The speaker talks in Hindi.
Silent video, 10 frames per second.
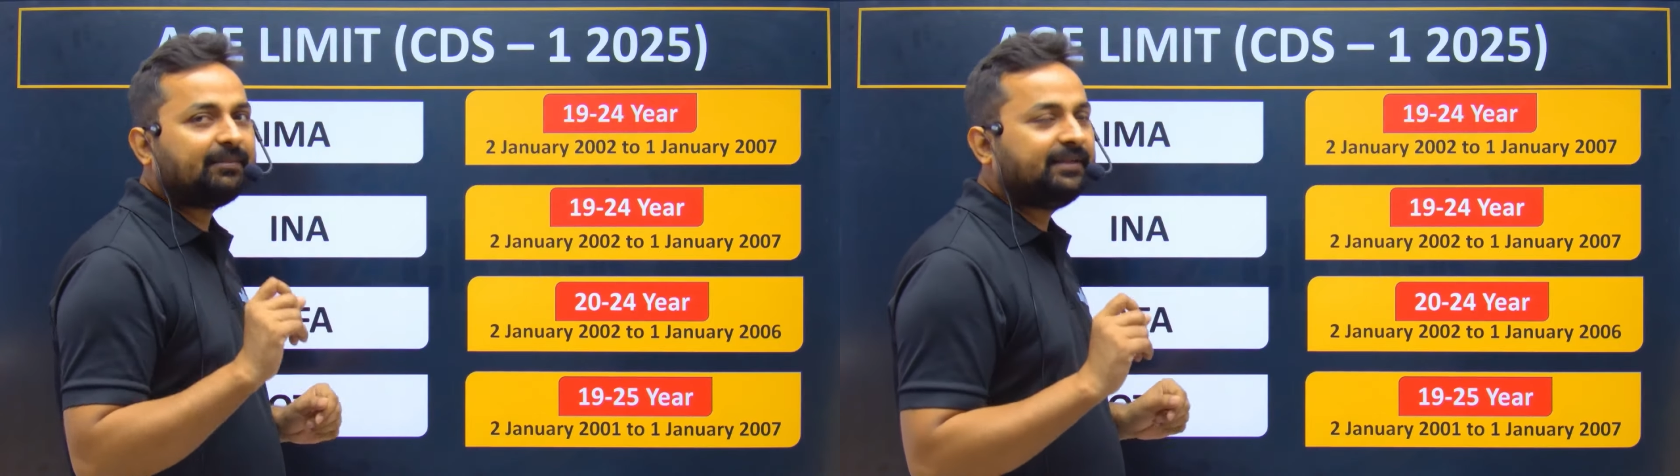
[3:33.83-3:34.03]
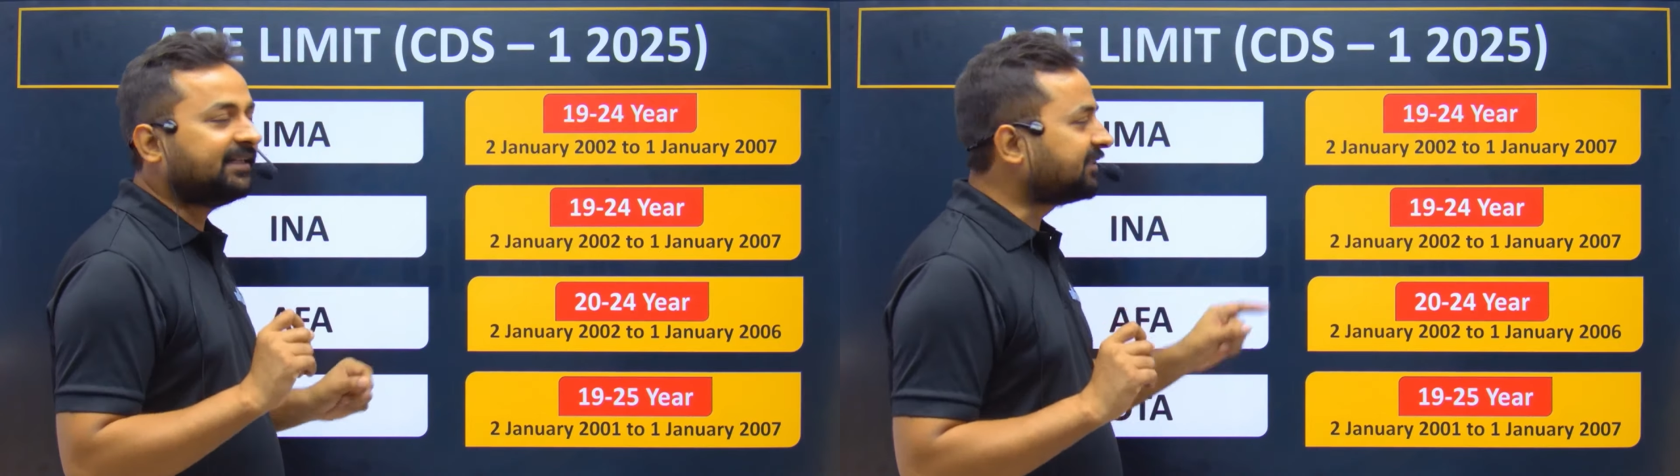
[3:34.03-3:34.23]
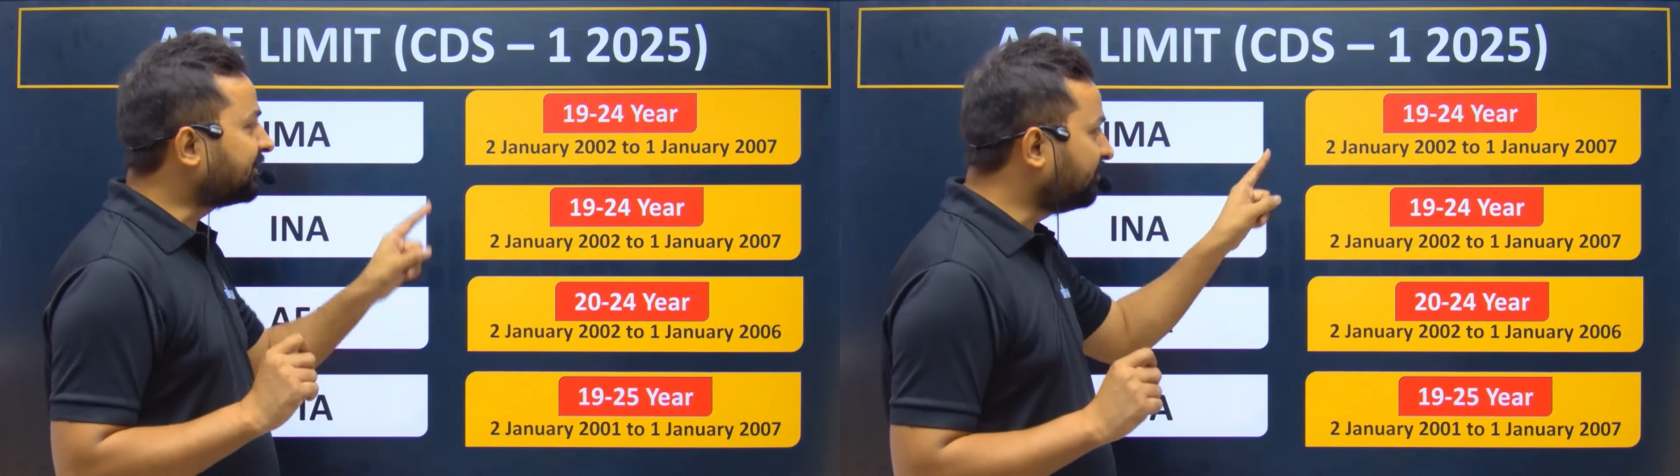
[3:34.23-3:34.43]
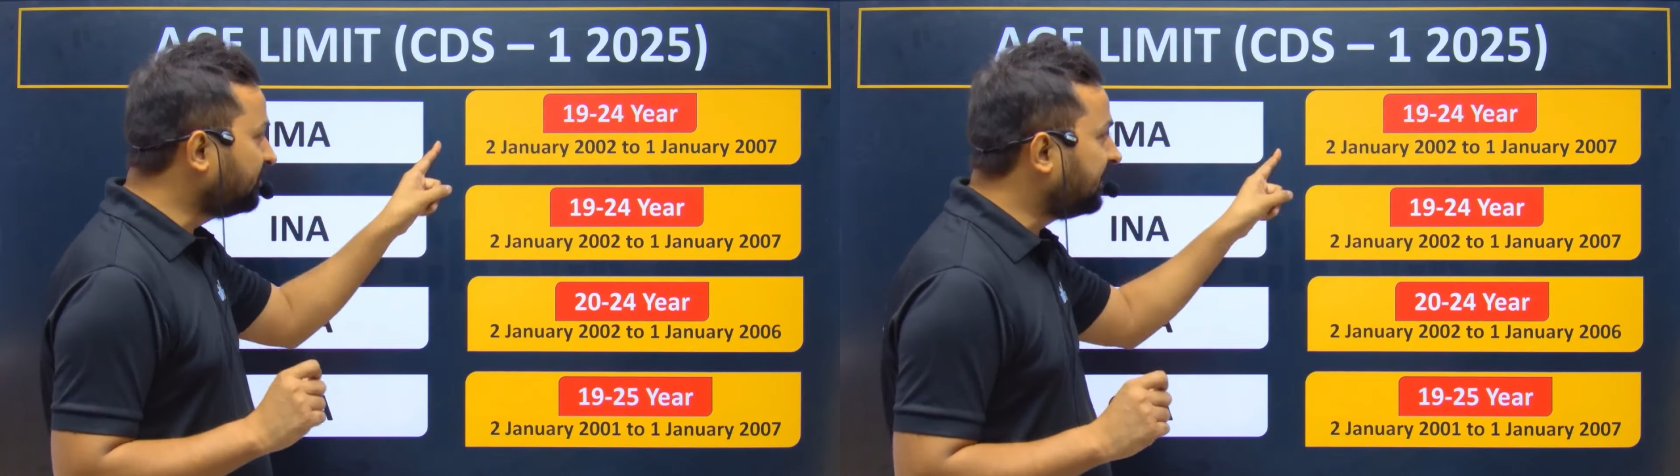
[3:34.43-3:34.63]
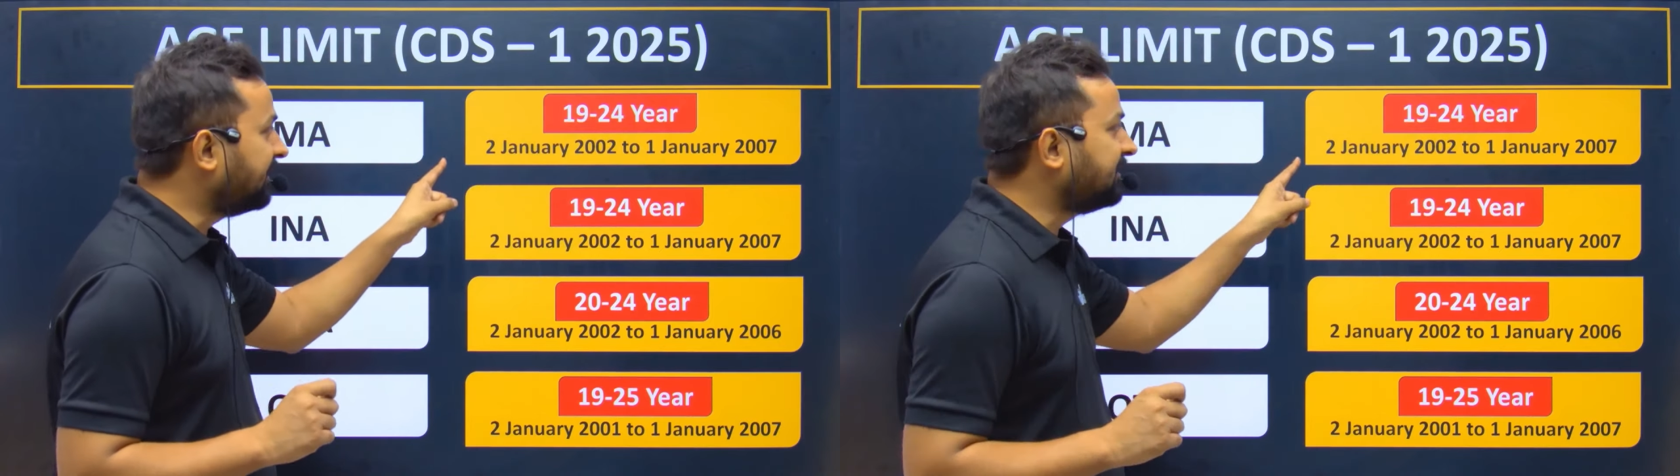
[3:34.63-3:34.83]
आप देख सकते हो
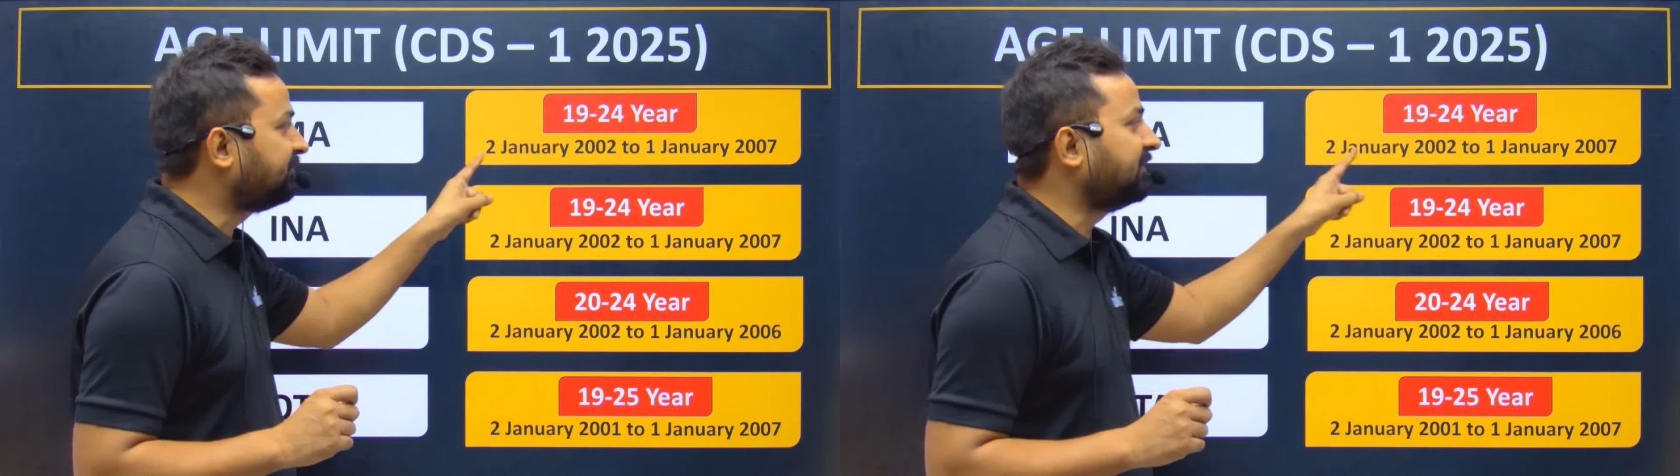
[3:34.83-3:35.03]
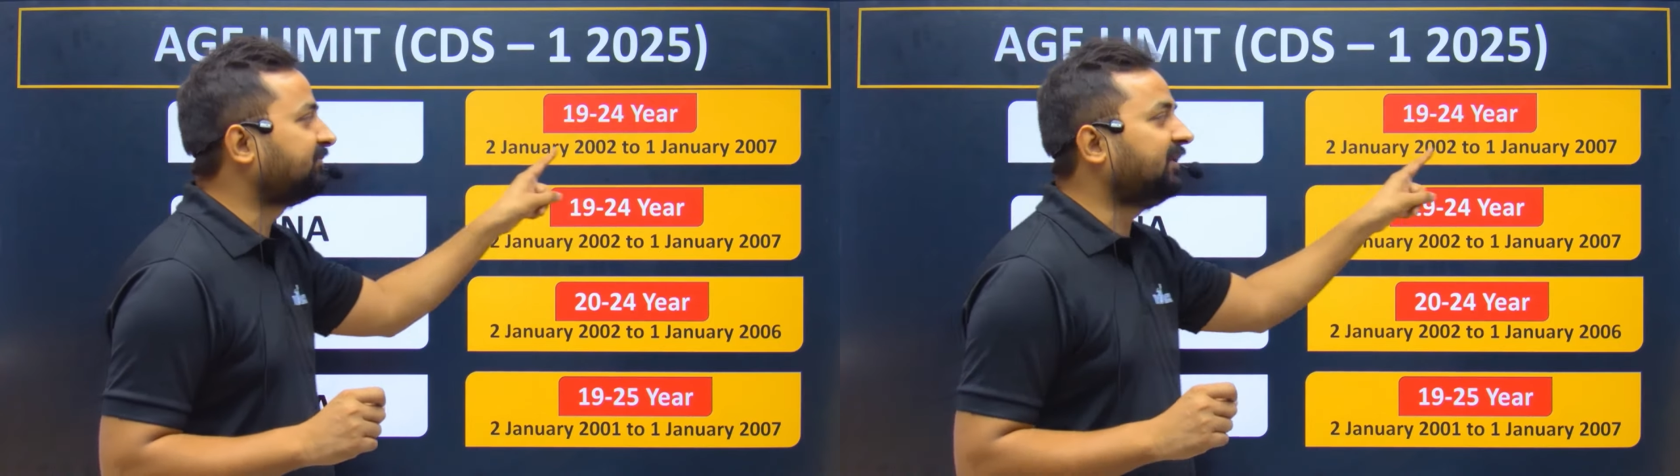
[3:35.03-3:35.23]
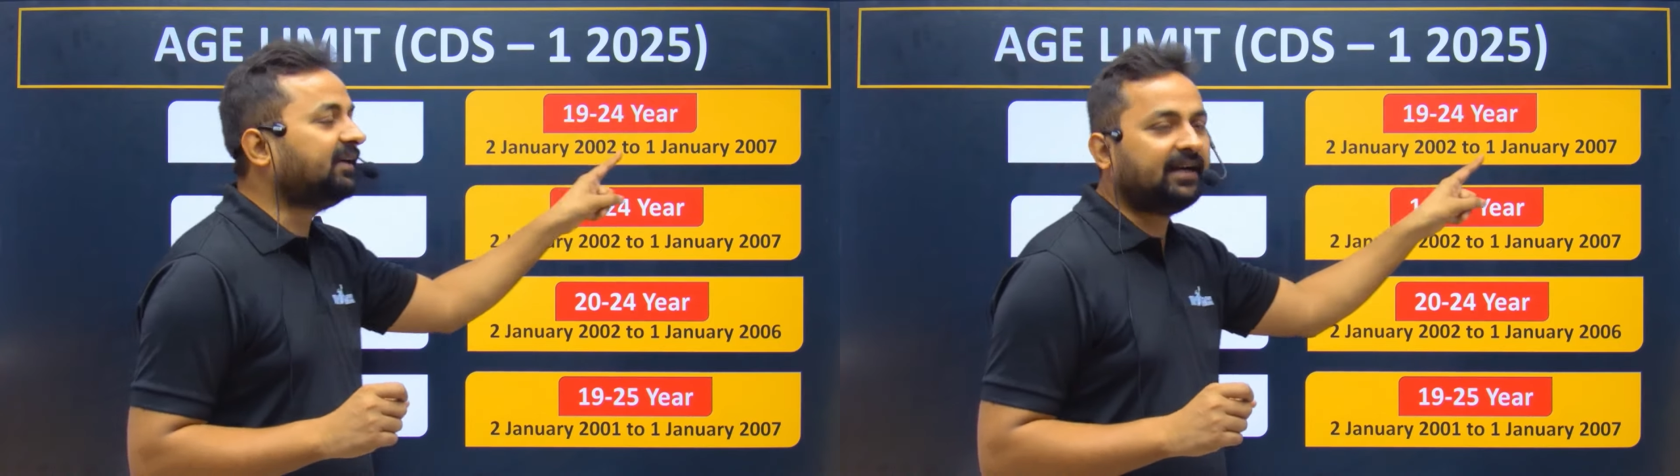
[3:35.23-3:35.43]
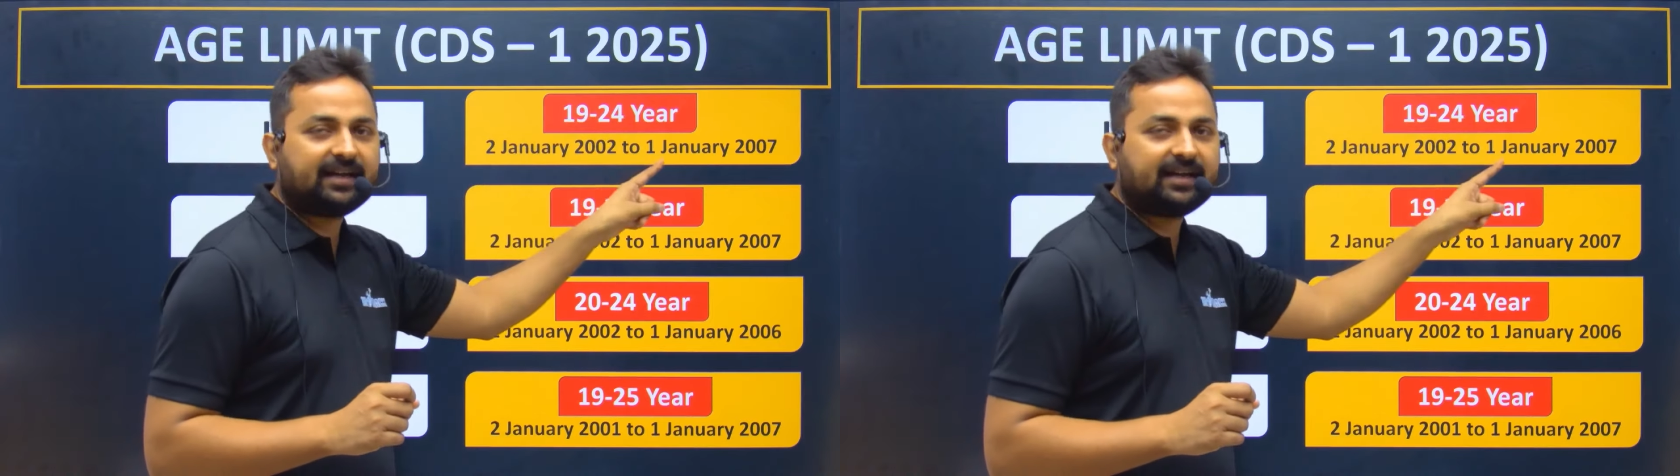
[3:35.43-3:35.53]
ज्यादा स्पेसिफिक